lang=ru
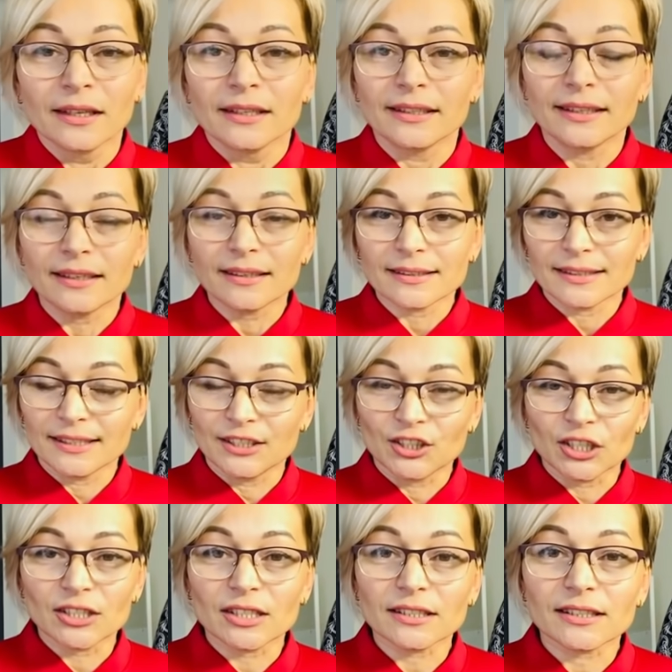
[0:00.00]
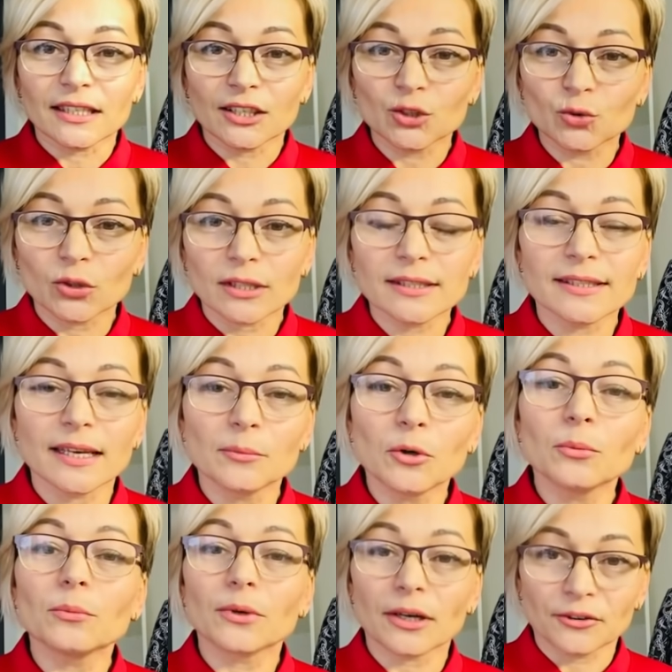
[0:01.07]
Я сейчас расскажу о
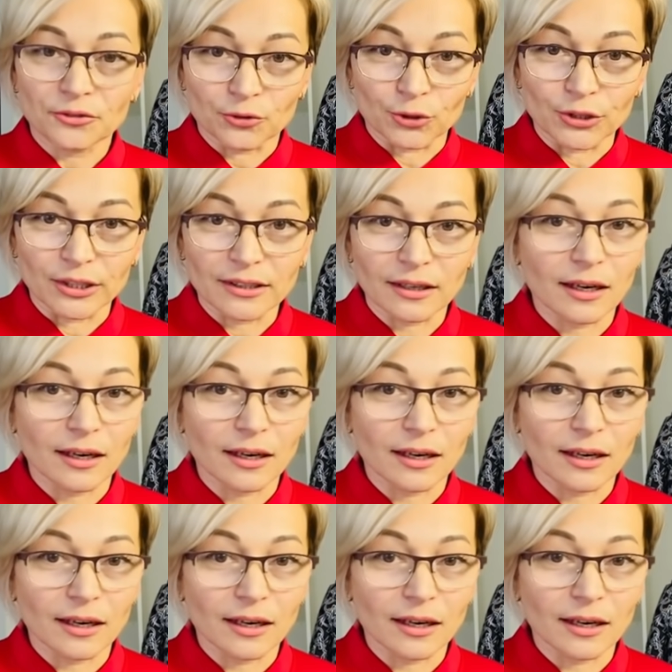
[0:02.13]
самом марафоне,